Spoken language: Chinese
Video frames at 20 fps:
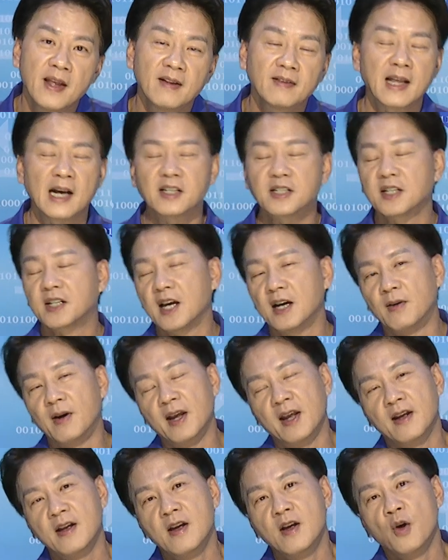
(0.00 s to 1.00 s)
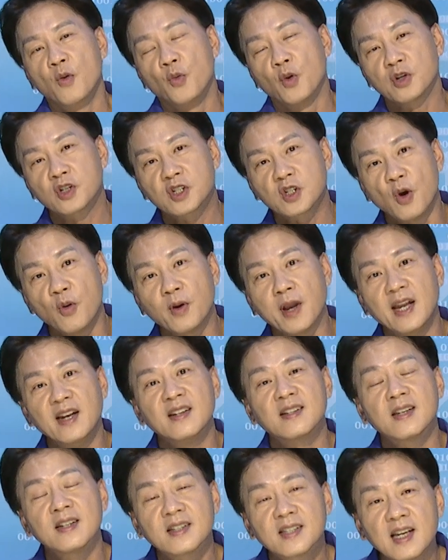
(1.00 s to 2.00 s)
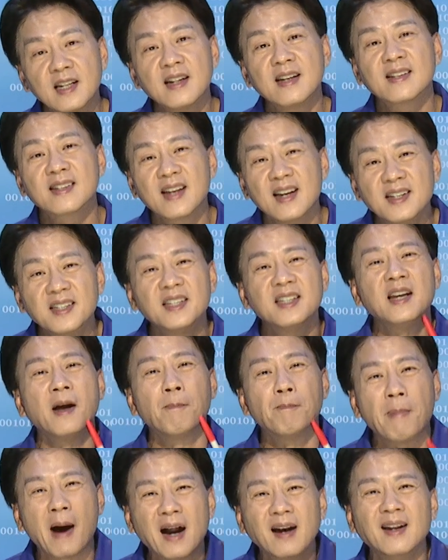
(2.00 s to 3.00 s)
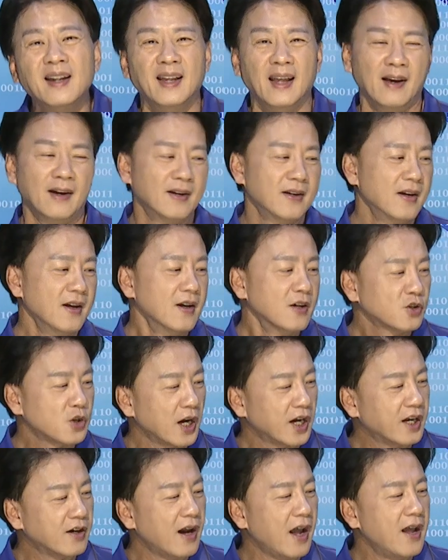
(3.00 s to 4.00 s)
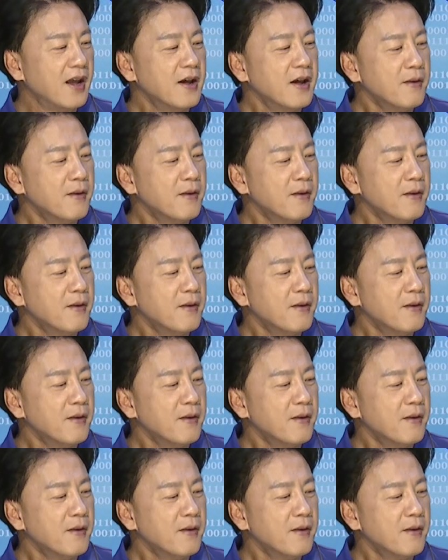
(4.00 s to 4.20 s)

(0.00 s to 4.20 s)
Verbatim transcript: 但是各位，我送给你是真的真心要帮你。所以各位